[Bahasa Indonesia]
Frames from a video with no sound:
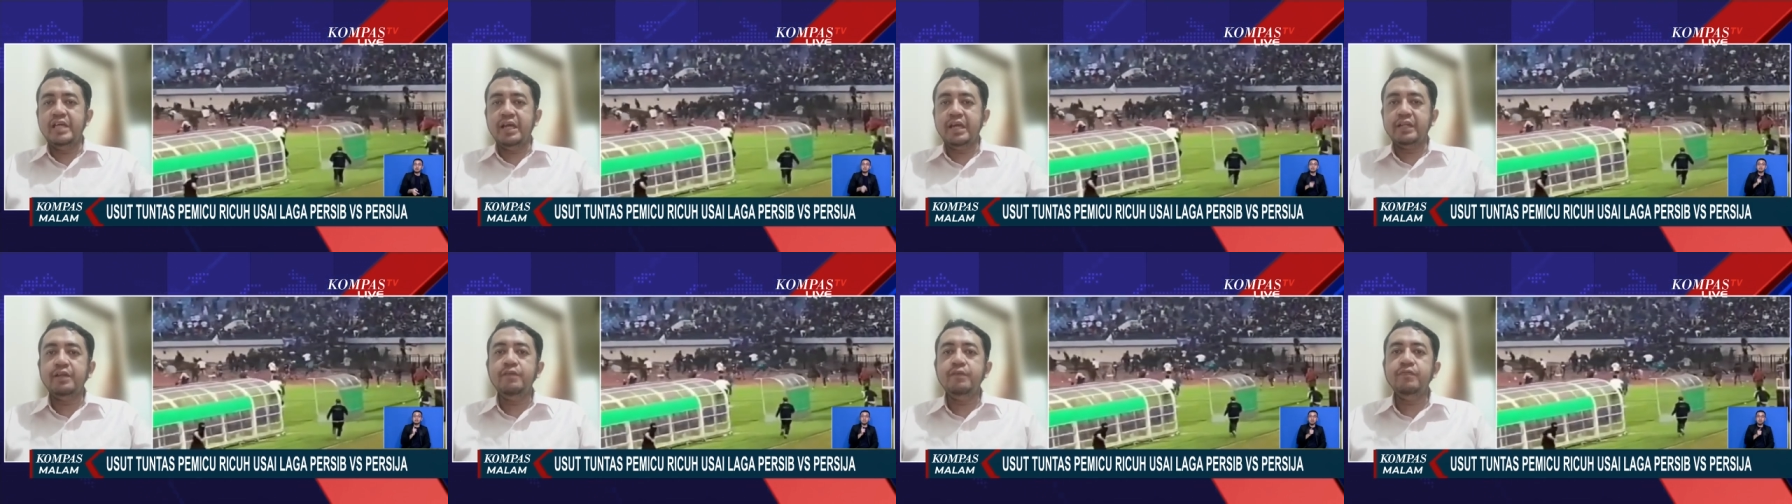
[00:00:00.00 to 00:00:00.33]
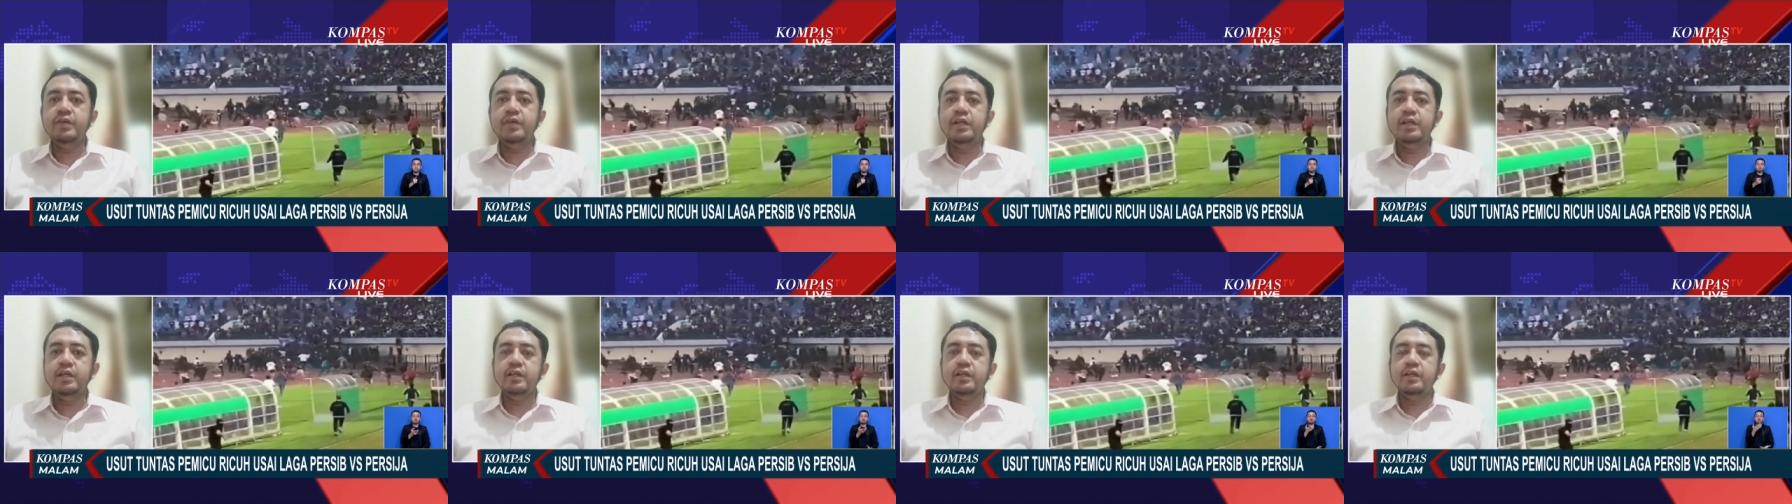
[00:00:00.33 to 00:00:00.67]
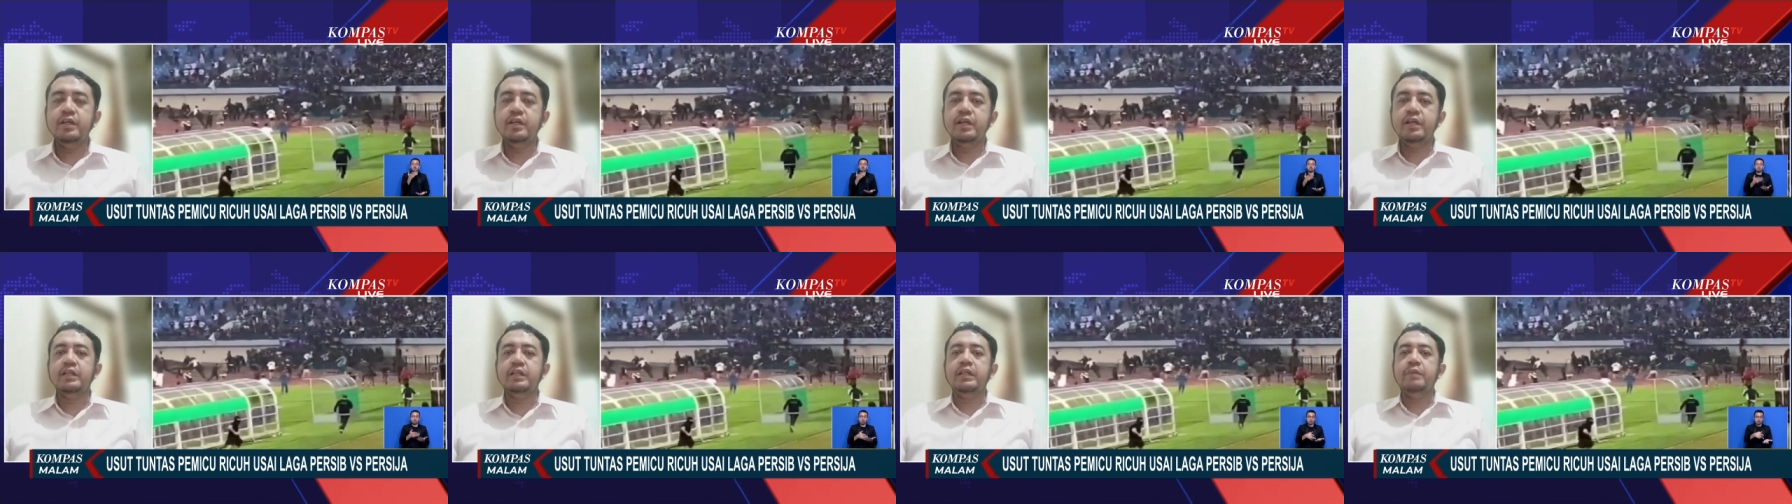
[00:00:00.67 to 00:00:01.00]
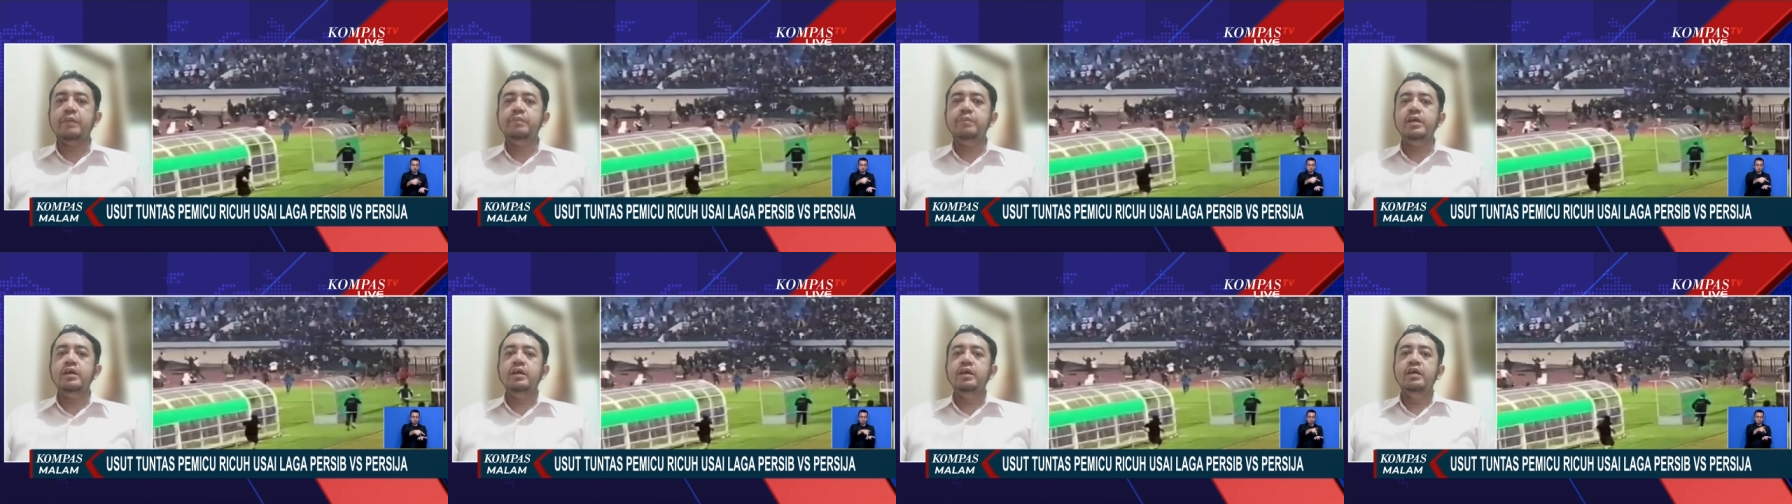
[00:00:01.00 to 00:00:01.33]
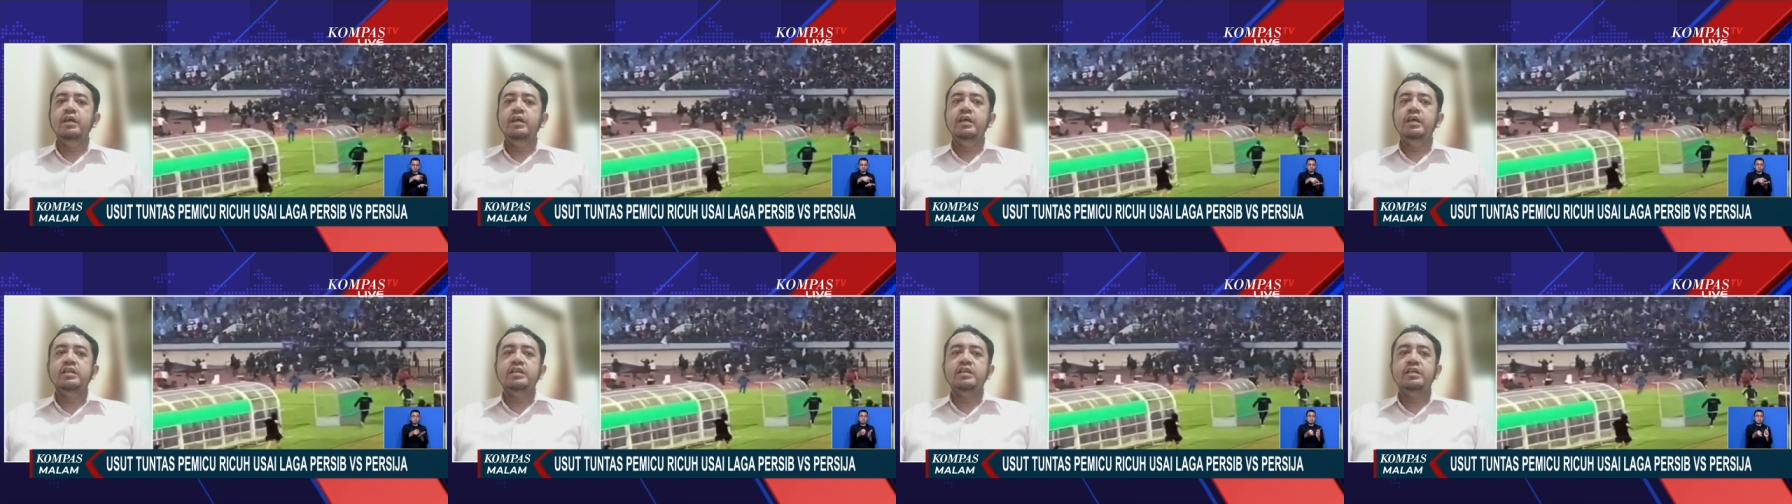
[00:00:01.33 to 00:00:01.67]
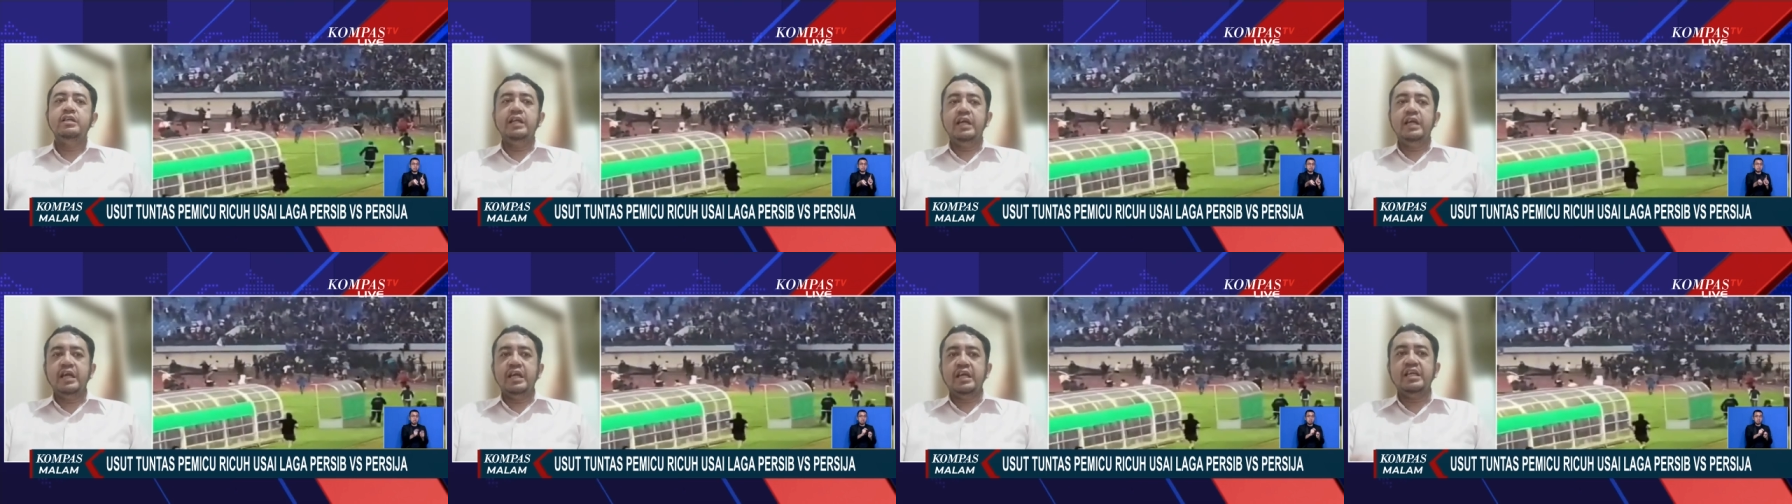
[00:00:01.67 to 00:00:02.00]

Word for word: siar TV. Ya, nah, tapi dengan